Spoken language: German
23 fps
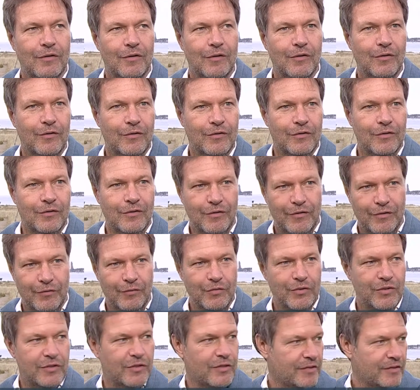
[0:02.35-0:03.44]
Und ich
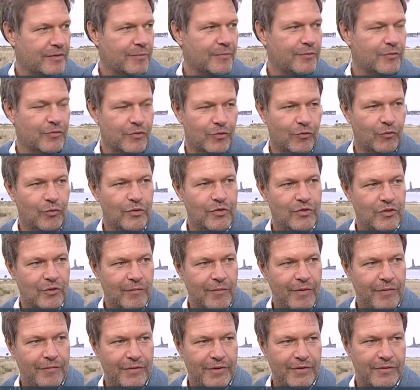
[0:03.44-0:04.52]
wusste, das gibt ein grünes
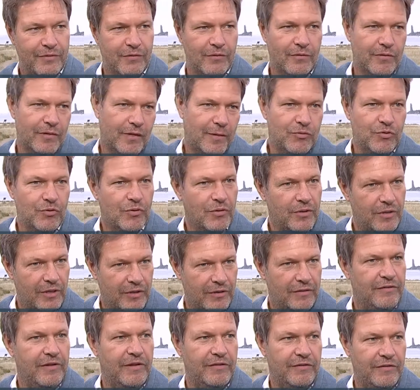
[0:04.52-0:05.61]
Sommerfest und ich habe schon gedacht,
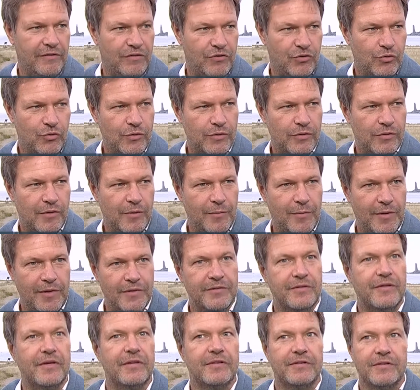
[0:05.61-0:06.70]
der sagt Tschüss, aber
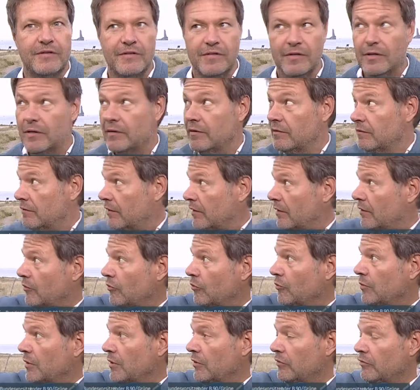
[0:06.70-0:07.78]
dass sie jetzt hier Danke
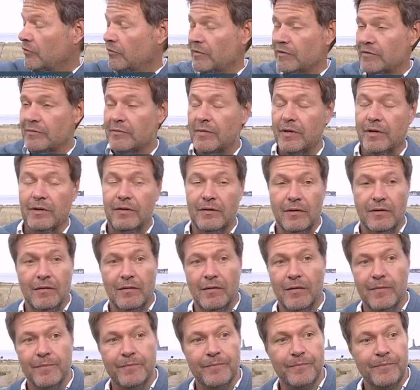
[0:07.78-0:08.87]
Robert und sowas machen,
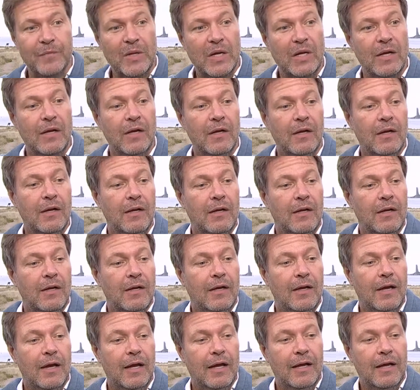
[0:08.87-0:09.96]
ähm,
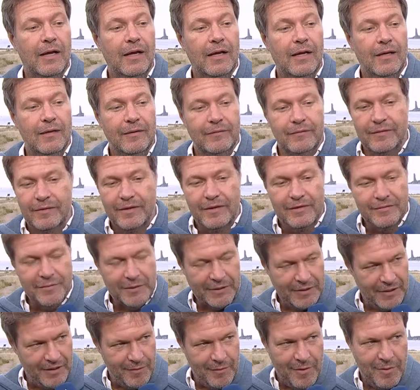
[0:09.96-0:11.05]
äh, das
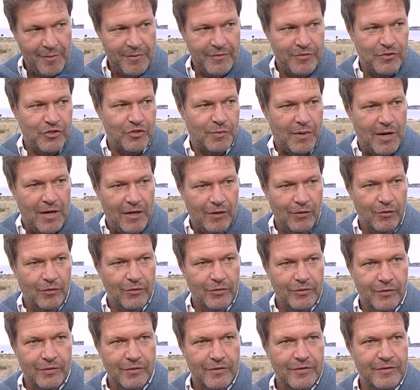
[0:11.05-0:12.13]
macht dann immer ein bisschen
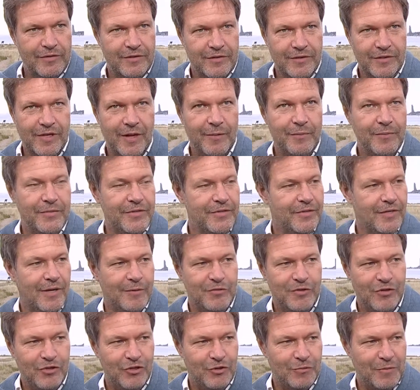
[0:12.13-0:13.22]
sprachlos und es ist nicht ein bisschen
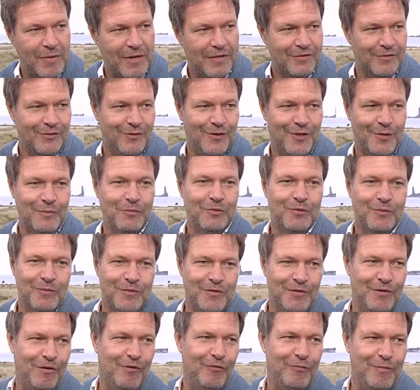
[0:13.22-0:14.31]
Abschiedsschmerz, sondern ich muss ein
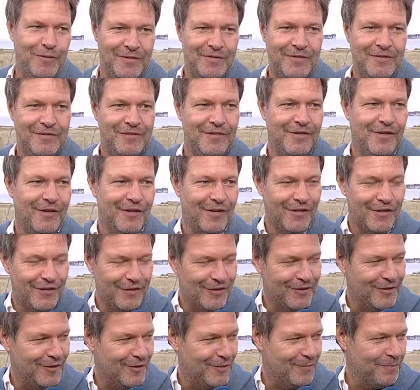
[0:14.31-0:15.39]
bisschen aufpassen, dass ich hier
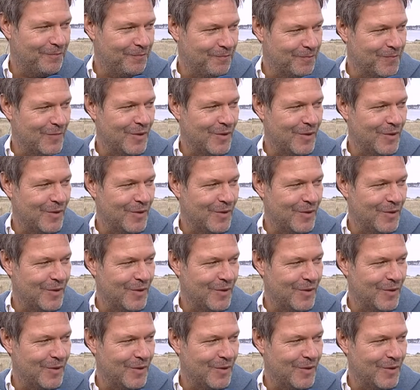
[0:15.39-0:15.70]
nicht, ähm,